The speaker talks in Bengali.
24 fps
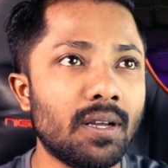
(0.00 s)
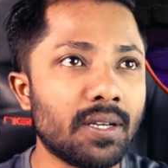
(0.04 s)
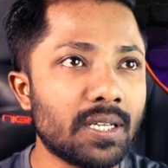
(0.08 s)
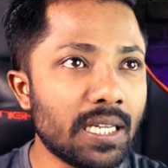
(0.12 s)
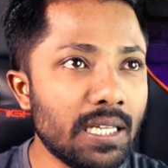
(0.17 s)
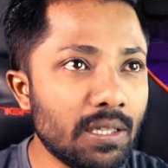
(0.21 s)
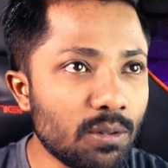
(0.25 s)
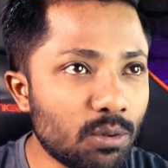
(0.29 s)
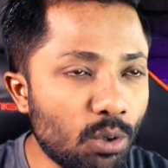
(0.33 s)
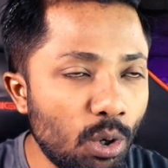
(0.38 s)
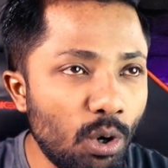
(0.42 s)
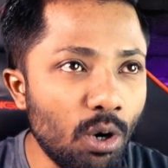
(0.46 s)

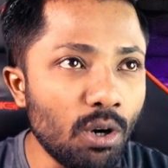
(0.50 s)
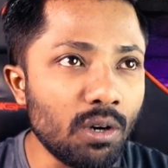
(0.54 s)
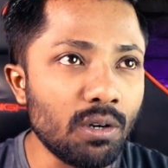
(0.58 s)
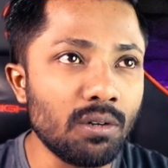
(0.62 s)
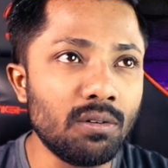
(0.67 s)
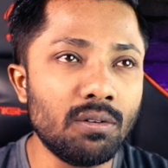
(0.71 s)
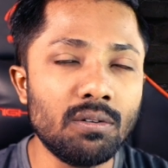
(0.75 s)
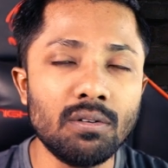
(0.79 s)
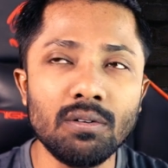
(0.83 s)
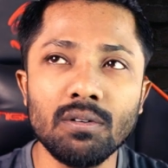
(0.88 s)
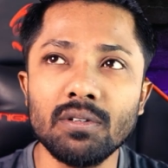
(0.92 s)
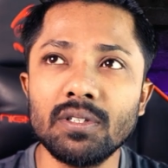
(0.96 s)
কিন্তু
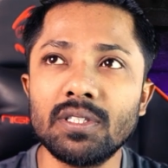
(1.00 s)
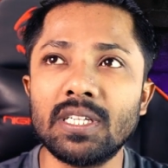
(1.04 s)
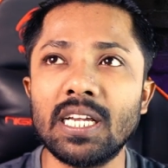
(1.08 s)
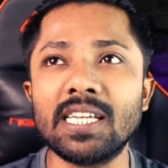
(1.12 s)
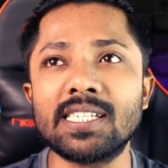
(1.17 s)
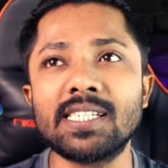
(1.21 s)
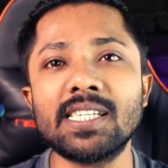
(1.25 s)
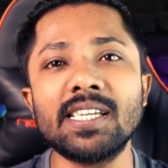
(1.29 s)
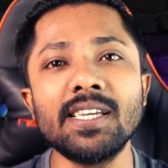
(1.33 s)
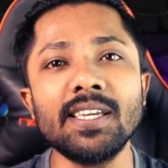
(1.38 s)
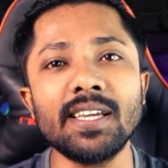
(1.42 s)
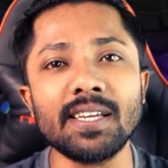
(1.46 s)
শেষ
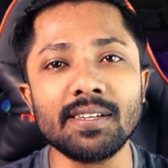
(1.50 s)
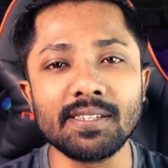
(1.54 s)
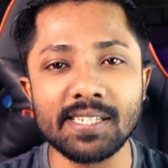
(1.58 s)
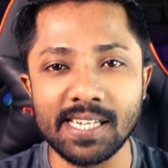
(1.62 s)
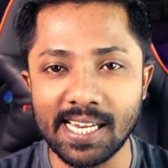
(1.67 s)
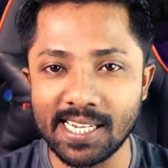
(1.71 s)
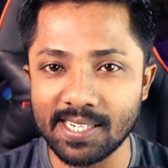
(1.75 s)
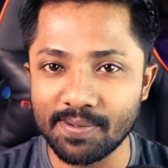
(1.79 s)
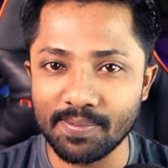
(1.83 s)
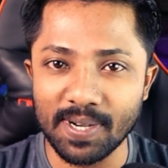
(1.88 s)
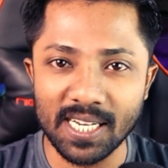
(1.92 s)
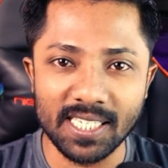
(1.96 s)
কি
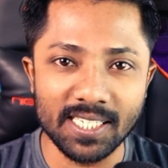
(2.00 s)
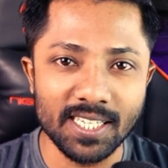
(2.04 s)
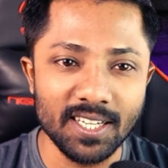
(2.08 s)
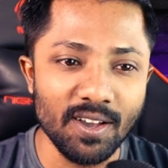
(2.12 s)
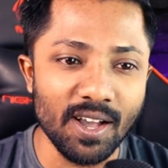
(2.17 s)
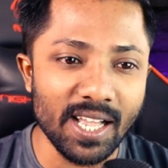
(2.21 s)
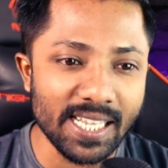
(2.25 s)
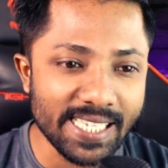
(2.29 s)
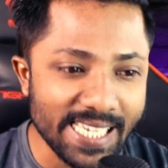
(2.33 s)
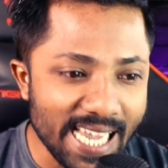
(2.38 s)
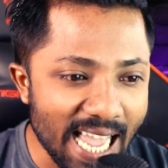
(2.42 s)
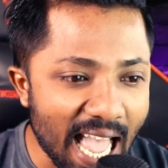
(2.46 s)
শেষ বেশ কি
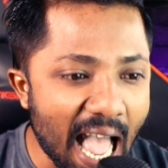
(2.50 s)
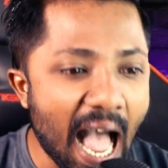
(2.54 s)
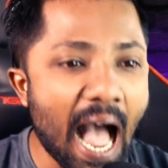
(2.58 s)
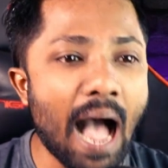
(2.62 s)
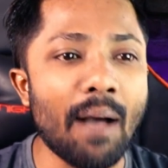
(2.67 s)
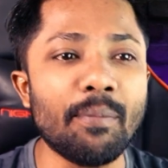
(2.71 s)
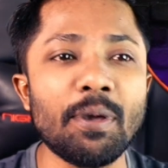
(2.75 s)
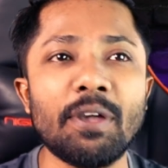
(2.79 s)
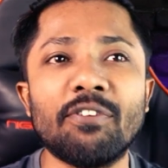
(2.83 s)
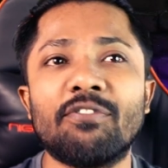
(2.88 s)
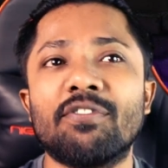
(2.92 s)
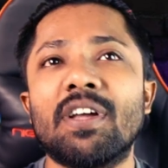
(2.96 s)
হয়েছে
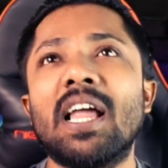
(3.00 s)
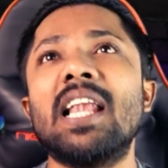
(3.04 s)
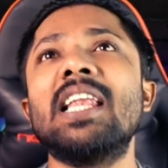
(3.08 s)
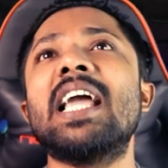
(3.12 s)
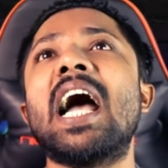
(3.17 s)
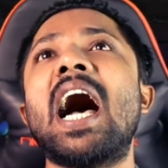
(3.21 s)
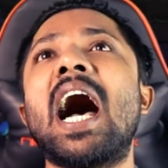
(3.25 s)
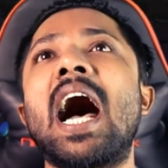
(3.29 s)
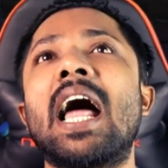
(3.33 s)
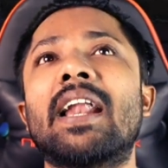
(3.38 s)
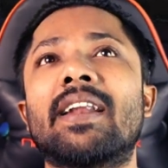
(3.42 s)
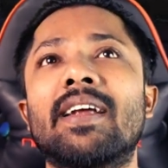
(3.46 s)
আমি
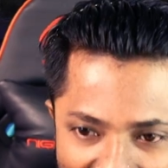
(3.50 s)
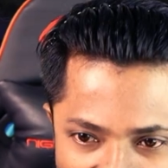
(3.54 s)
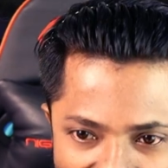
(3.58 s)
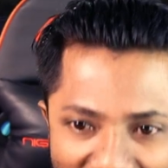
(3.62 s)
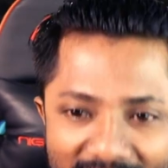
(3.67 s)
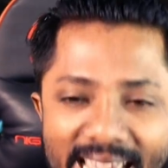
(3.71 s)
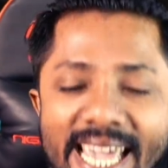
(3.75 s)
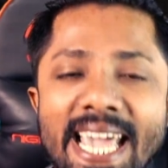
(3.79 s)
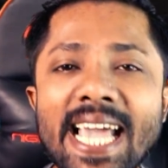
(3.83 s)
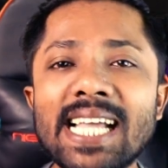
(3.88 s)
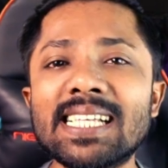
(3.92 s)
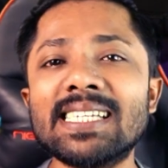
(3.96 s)
ফেলিয়ার
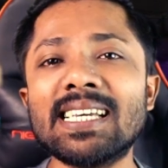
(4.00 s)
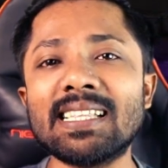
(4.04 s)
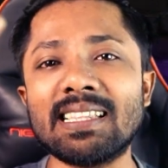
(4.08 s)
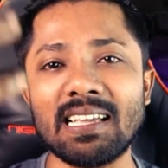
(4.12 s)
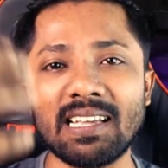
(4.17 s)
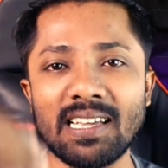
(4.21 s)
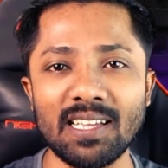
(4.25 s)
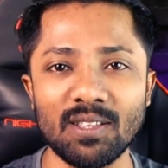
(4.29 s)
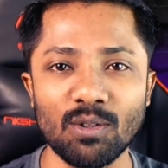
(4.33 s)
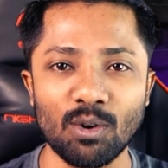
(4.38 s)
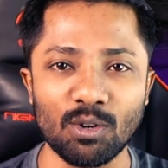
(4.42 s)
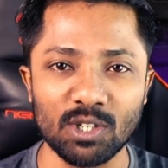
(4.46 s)
এগিয়ে যেতে
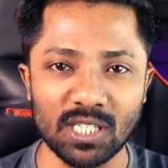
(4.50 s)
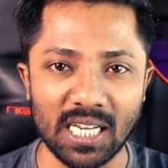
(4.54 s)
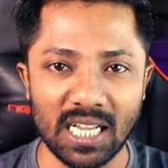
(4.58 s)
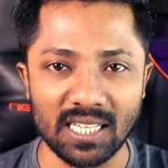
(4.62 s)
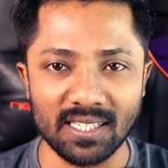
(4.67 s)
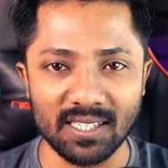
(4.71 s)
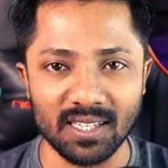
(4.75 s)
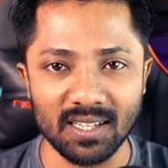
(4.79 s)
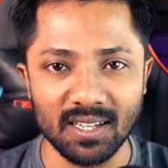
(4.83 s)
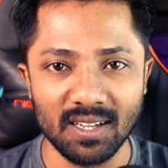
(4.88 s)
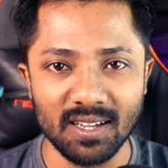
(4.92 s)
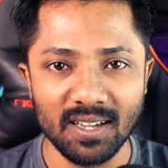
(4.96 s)
কি দোষ
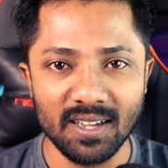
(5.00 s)
আছে